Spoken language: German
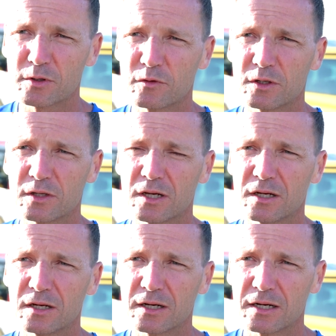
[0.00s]
Es ist sofort
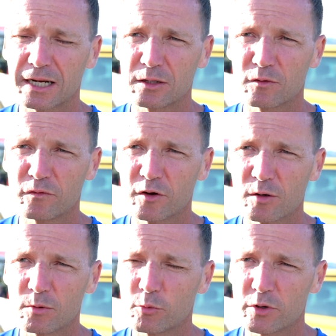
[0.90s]
äh, Rettung,
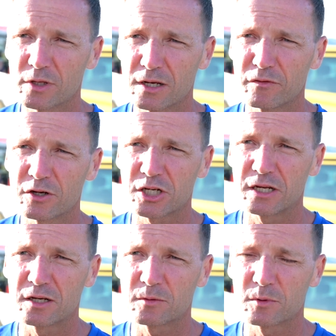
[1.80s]
Feuerwehr, Polizei
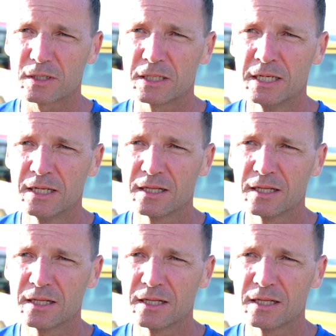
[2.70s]
verständigt worden.